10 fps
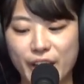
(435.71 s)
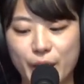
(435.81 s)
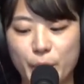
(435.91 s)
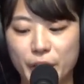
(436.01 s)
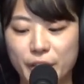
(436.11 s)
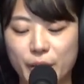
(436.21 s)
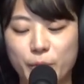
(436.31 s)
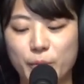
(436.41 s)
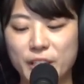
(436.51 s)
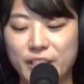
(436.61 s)
えー、まあ、行って
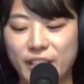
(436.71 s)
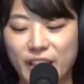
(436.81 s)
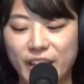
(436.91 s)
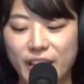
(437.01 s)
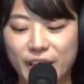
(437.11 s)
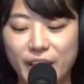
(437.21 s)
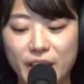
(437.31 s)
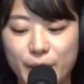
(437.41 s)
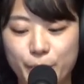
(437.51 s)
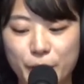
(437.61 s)
みまして第
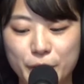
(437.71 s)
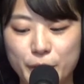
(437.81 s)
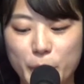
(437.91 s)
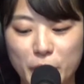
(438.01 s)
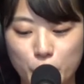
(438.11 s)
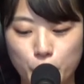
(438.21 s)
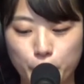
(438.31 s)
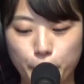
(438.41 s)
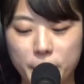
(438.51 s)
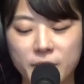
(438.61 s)
1発目の
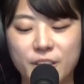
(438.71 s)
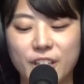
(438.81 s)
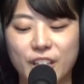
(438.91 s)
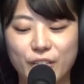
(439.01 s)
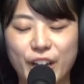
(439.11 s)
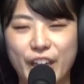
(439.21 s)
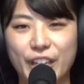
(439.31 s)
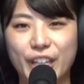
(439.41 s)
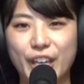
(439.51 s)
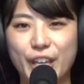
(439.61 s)
神社には、
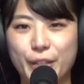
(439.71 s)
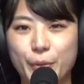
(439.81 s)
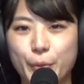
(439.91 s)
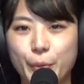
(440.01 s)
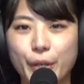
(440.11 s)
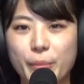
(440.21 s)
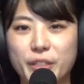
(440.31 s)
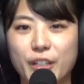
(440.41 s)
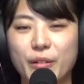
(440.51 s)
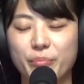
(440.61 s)
えー、芸能の神
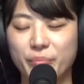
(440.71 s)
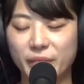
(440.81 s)
様が